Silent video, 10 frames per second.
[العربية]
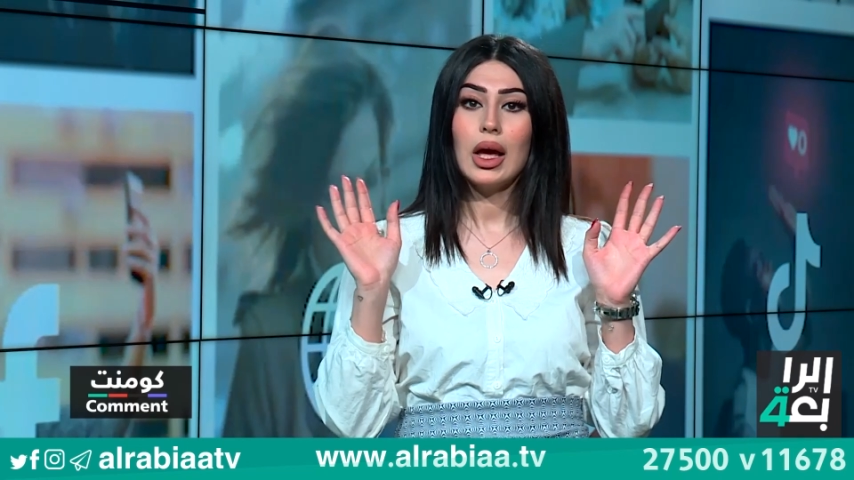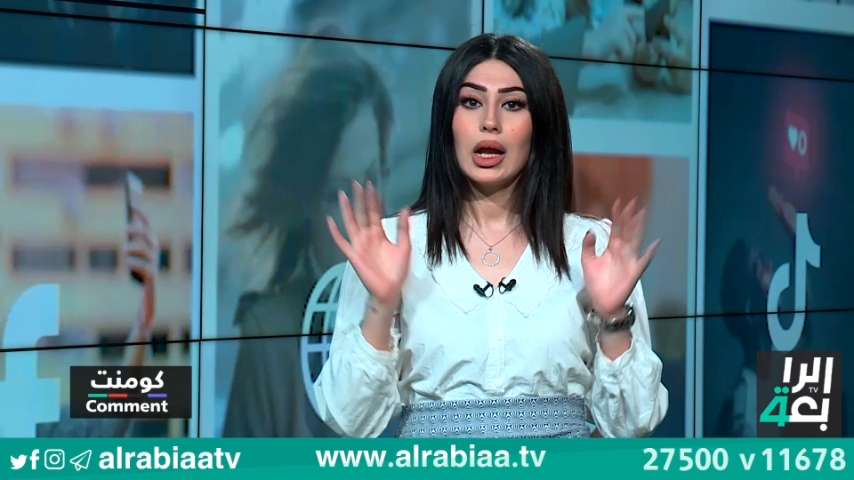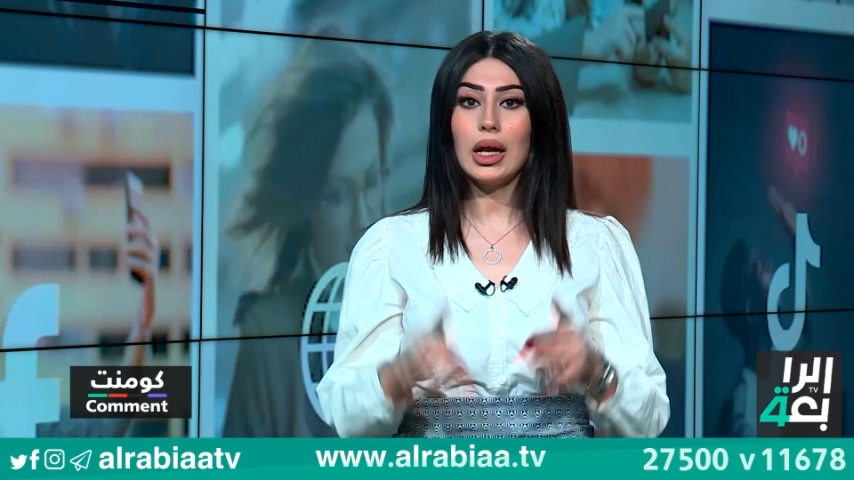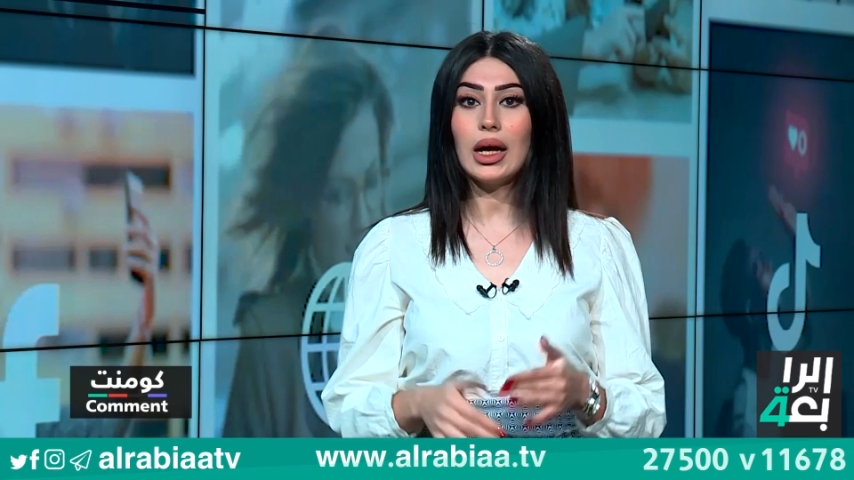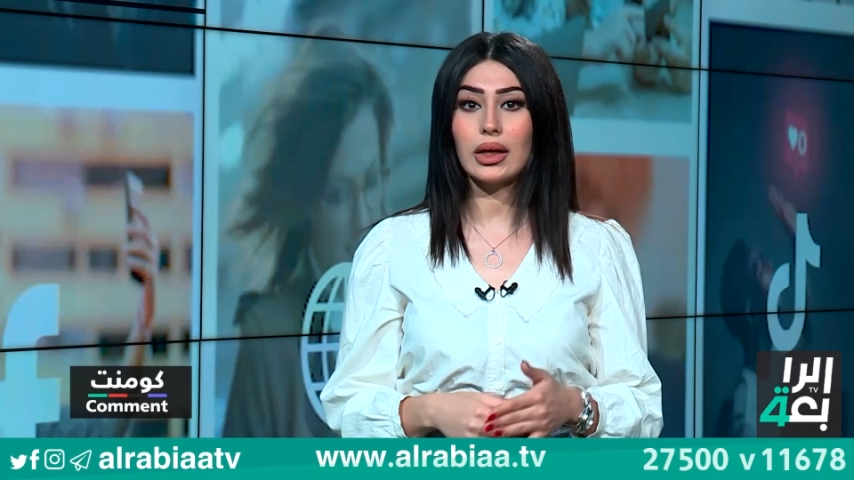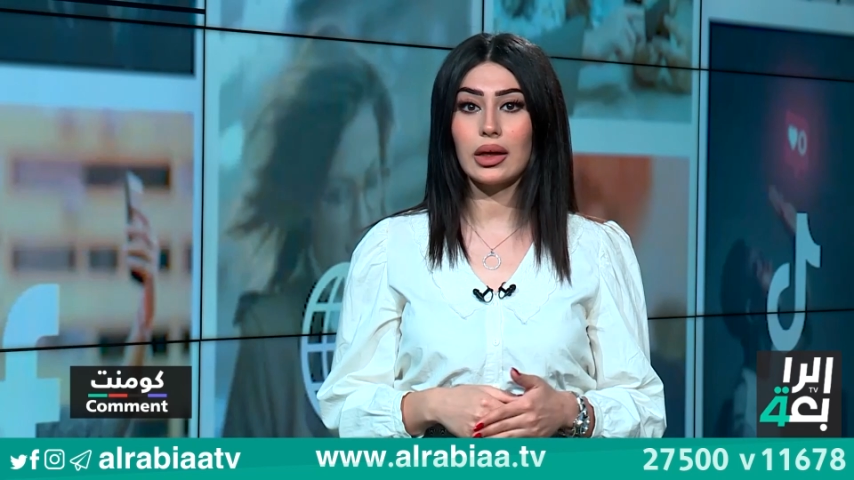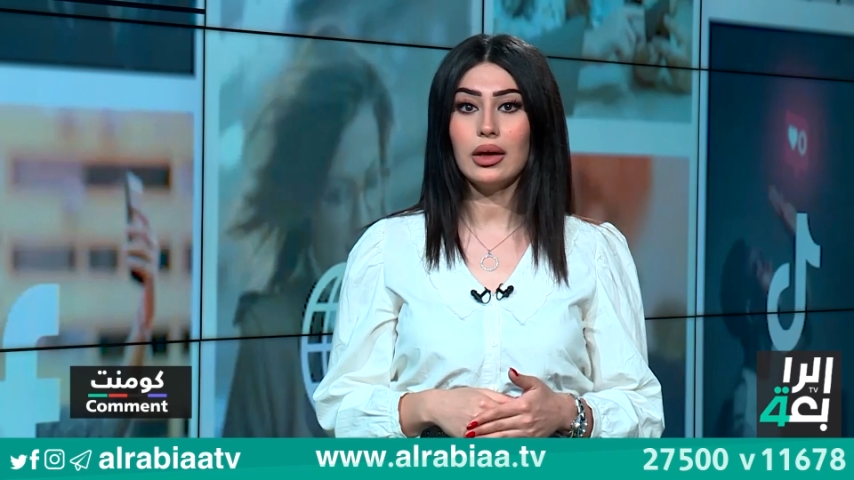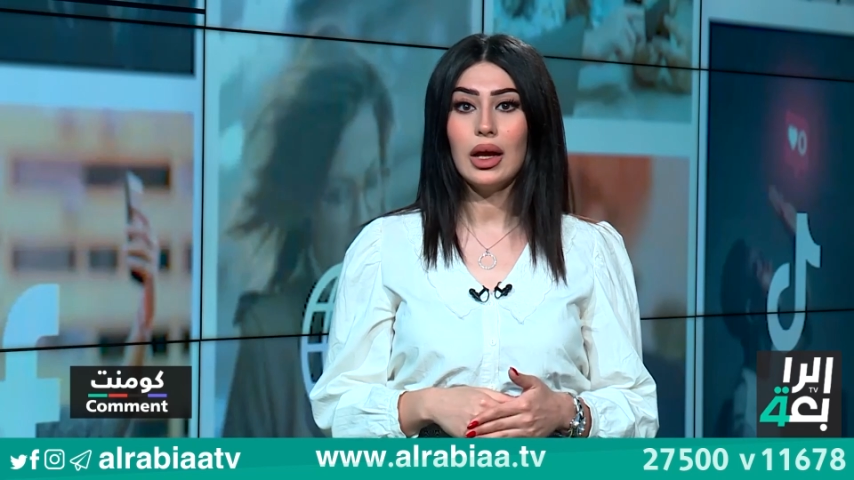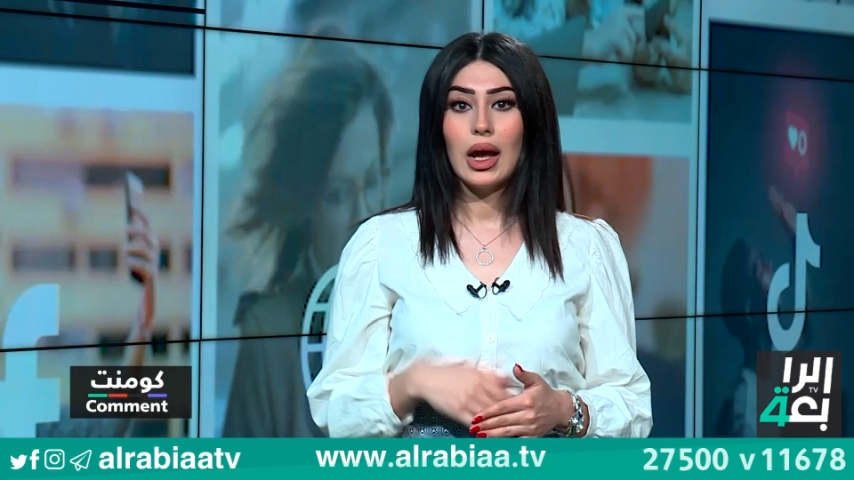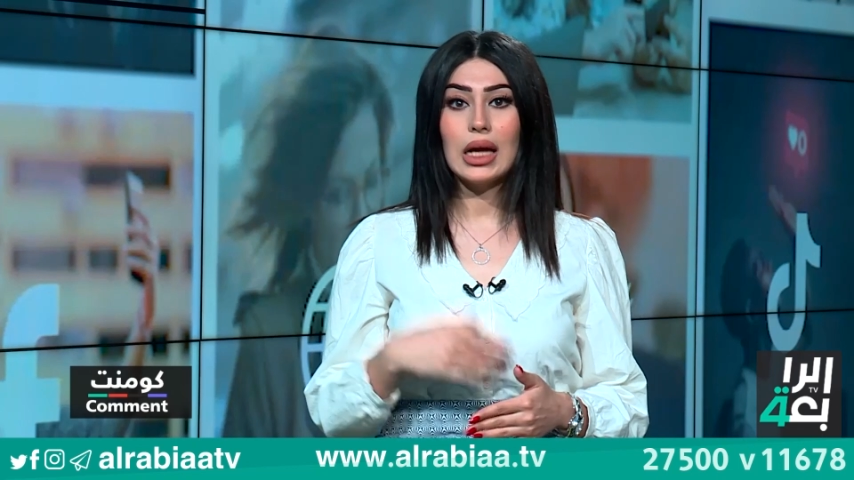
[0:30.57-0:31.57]
لكن
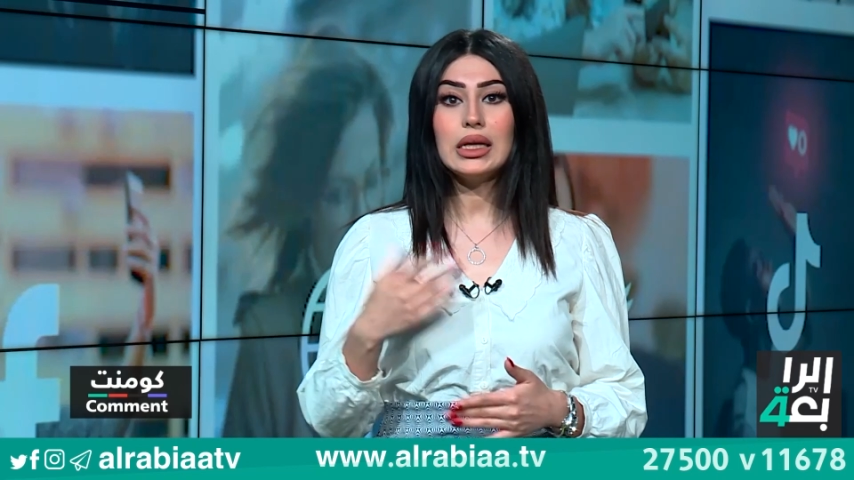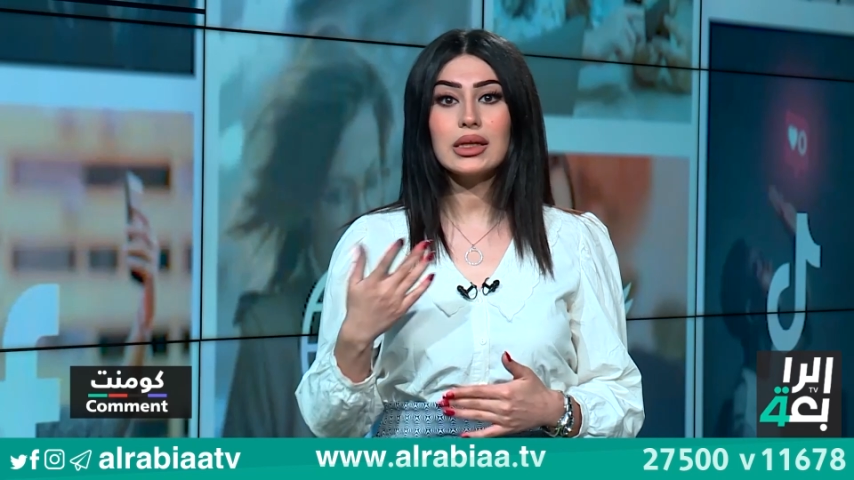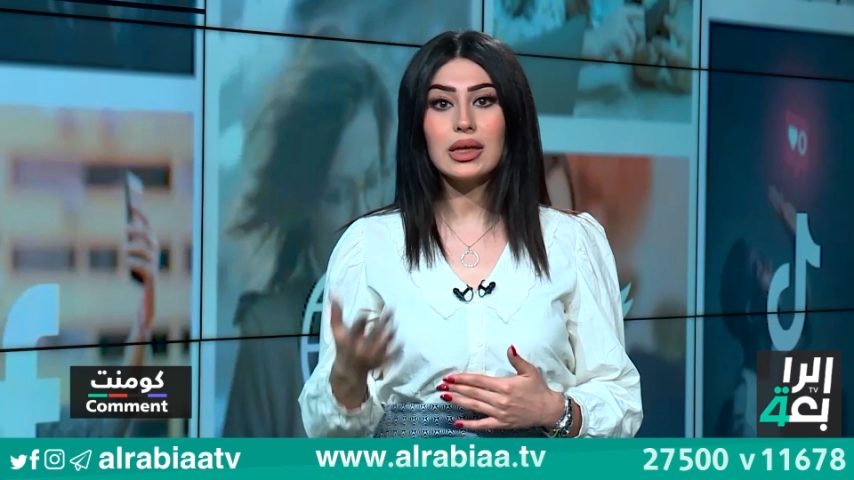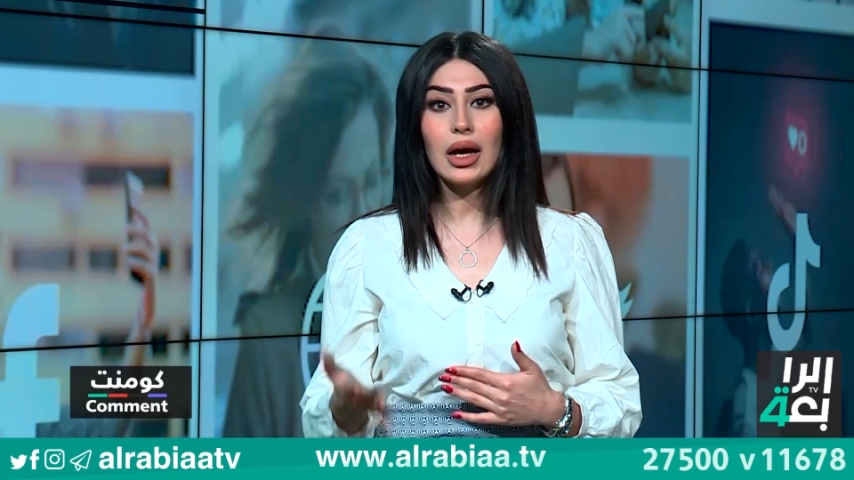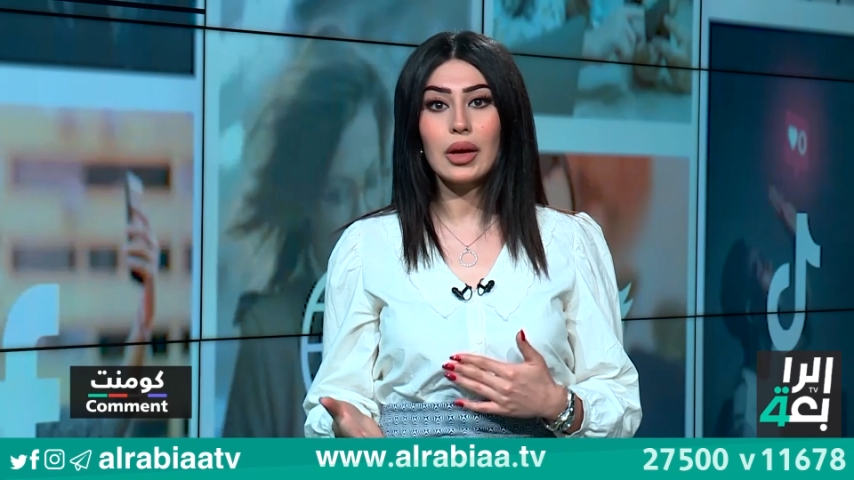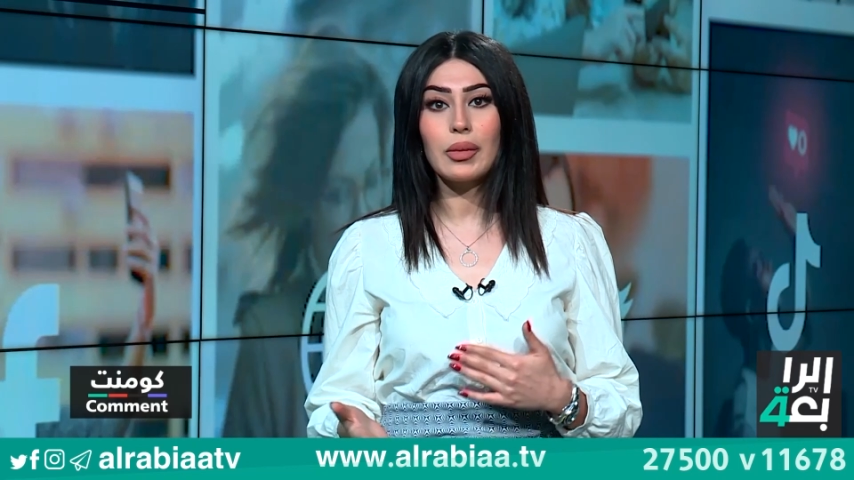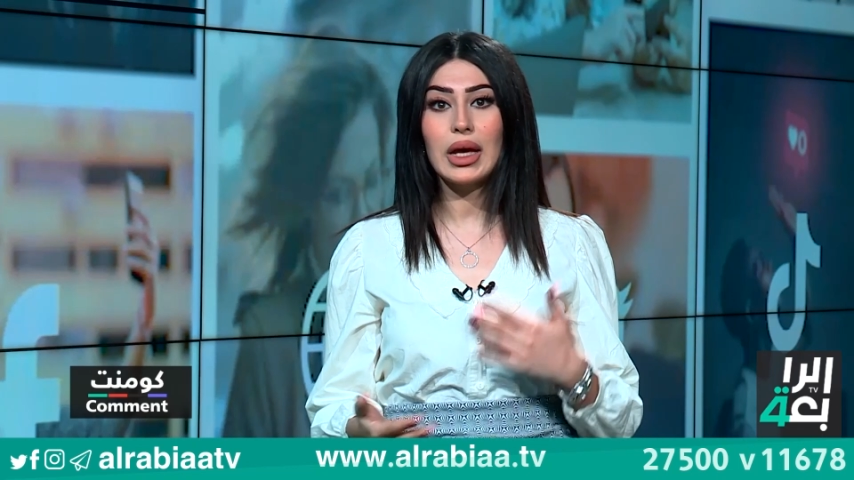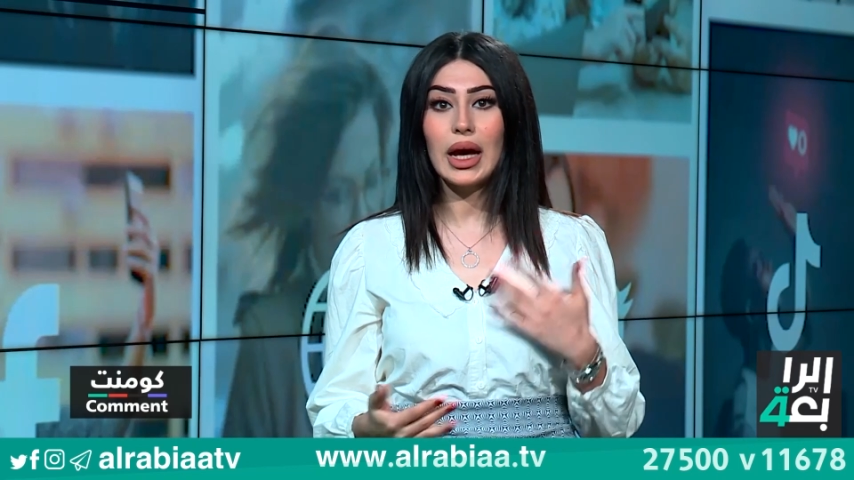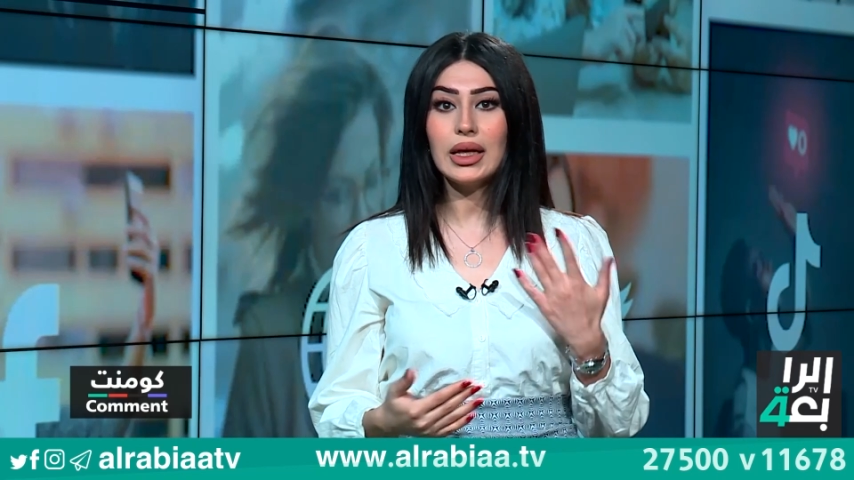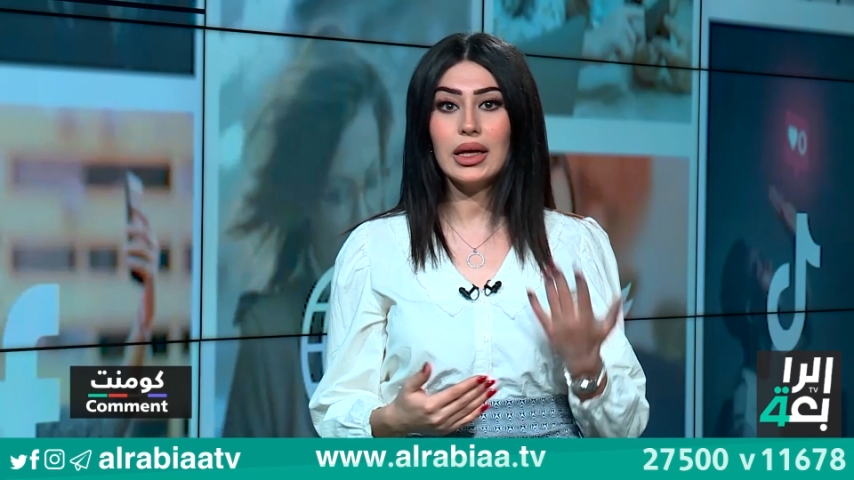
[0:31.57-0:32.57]
اللي صار بهذه